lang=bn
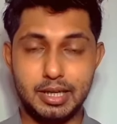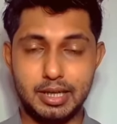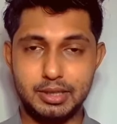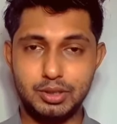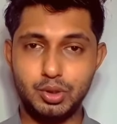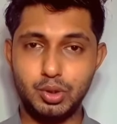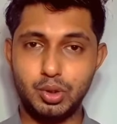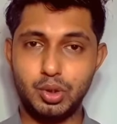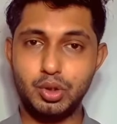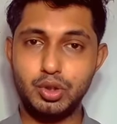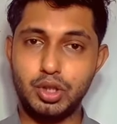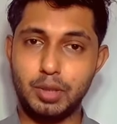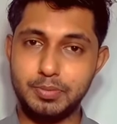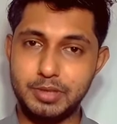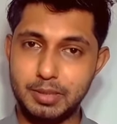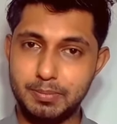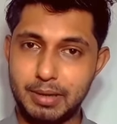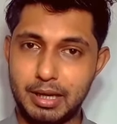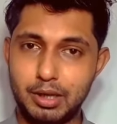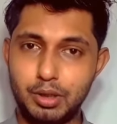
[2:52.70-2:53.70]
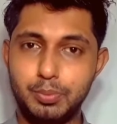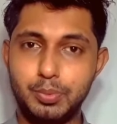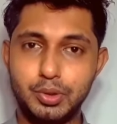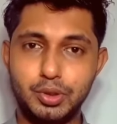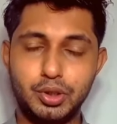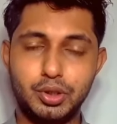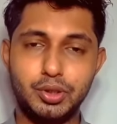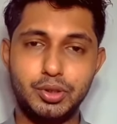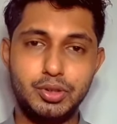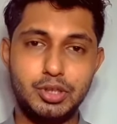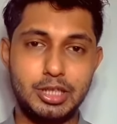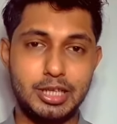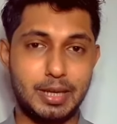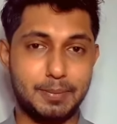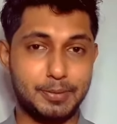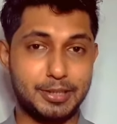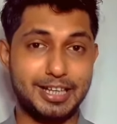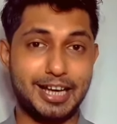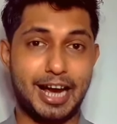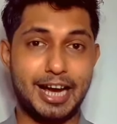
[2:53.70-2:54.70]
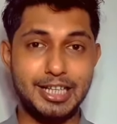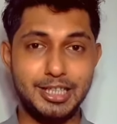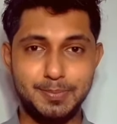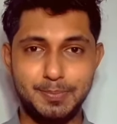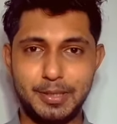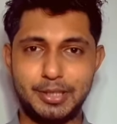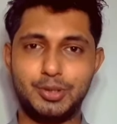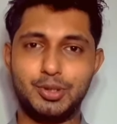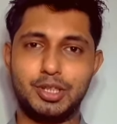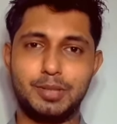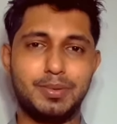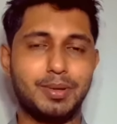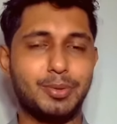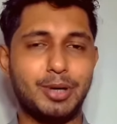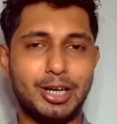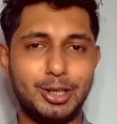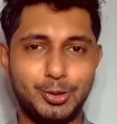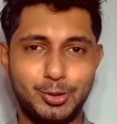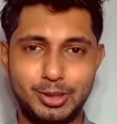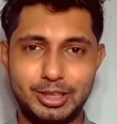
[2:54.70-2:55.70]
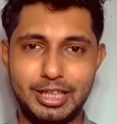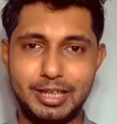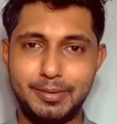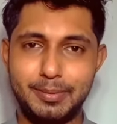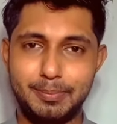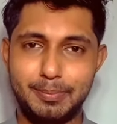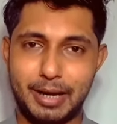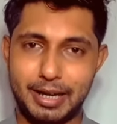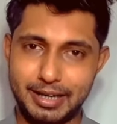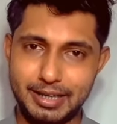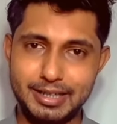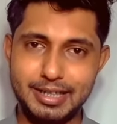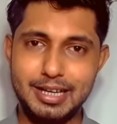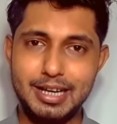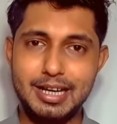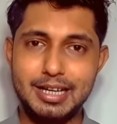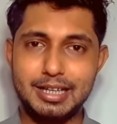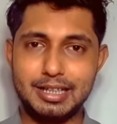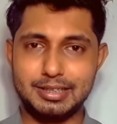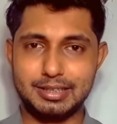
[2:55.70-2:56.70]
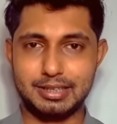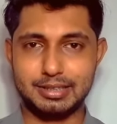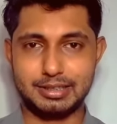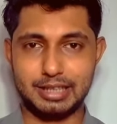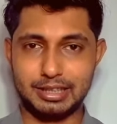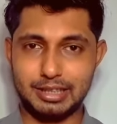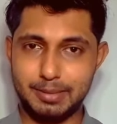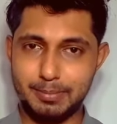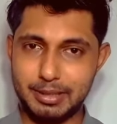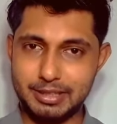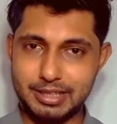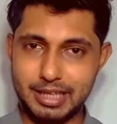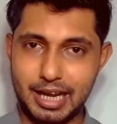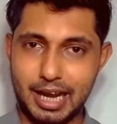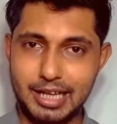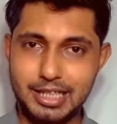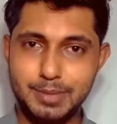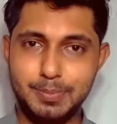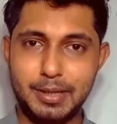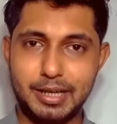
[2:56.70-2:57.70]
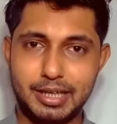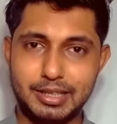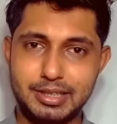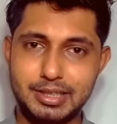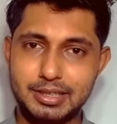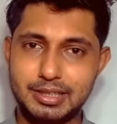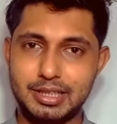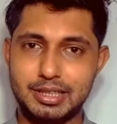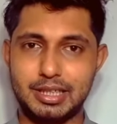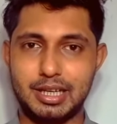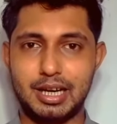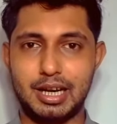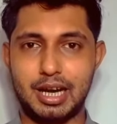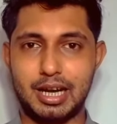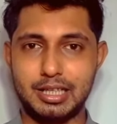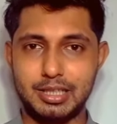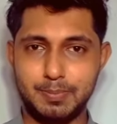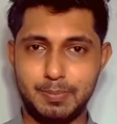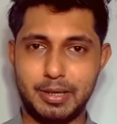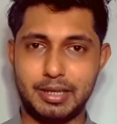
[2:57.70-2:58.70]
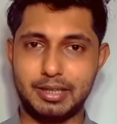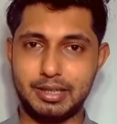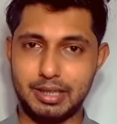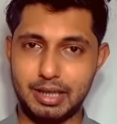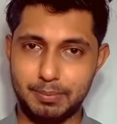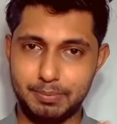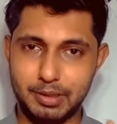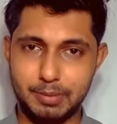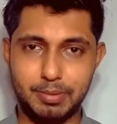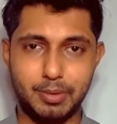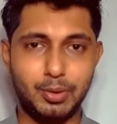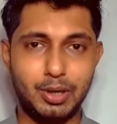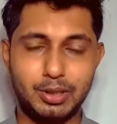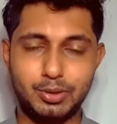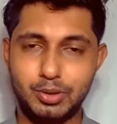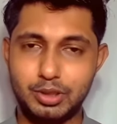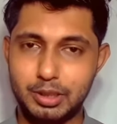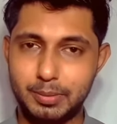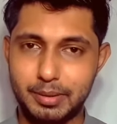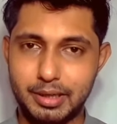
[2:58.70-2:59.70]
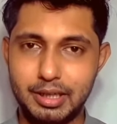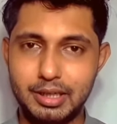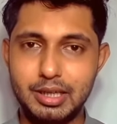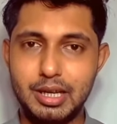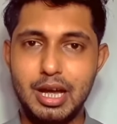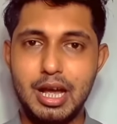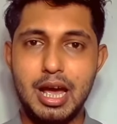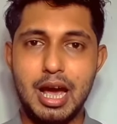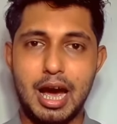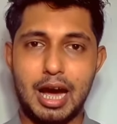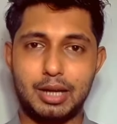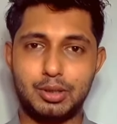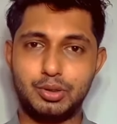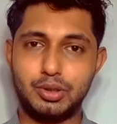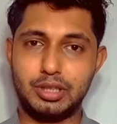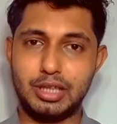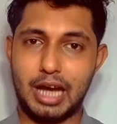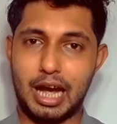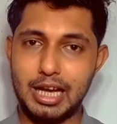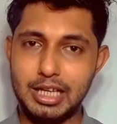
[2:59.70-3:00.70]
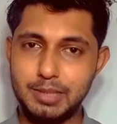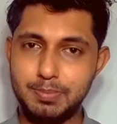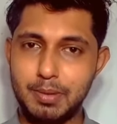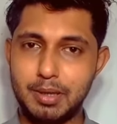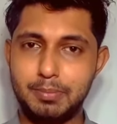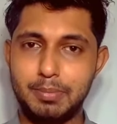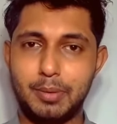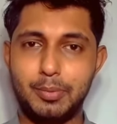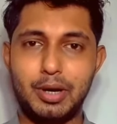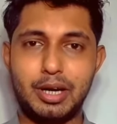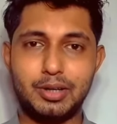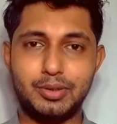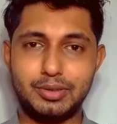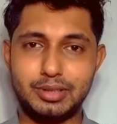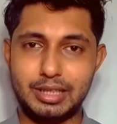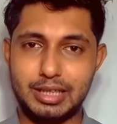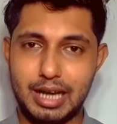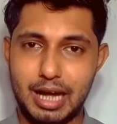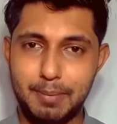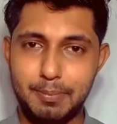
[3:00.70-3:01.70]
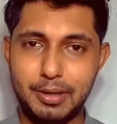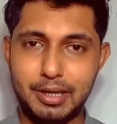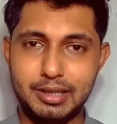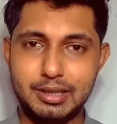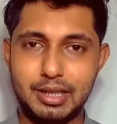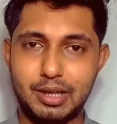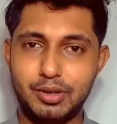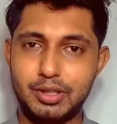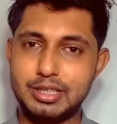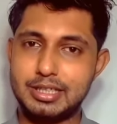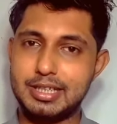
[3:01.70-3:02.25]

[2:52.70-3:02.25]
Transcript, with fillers: এর জন্য সবচেয়ে ভালো পদ্ধতি হচ্ছে আপনি আইস প্যাক যদি ব্যবহার করতে পারেন যাদের বাসায় আইস প্যাক আছে সেটা আইস প্যাক আপনি ব্যবহার করতে পারেন আর যদি আইস প্যাক ব্যবহার করতে না পারেন তাহলে